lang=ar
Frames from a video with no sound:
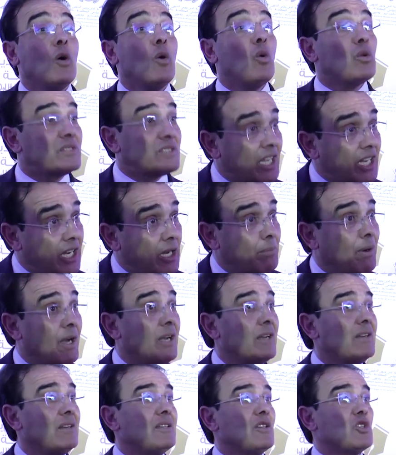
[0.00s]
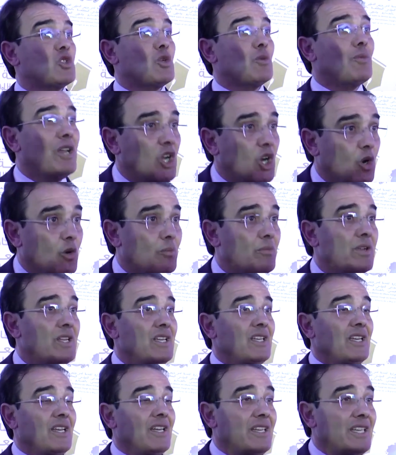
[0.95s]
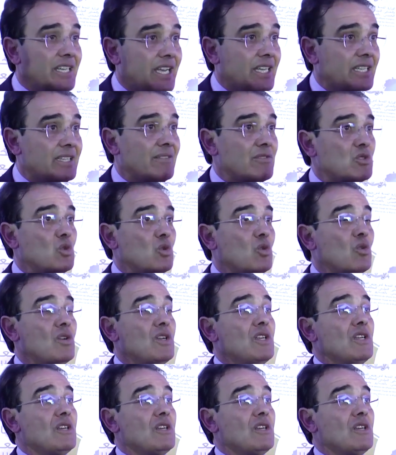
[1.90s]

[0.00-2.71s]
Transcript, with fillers: والطلبه زملائهم اللي كيدرسوا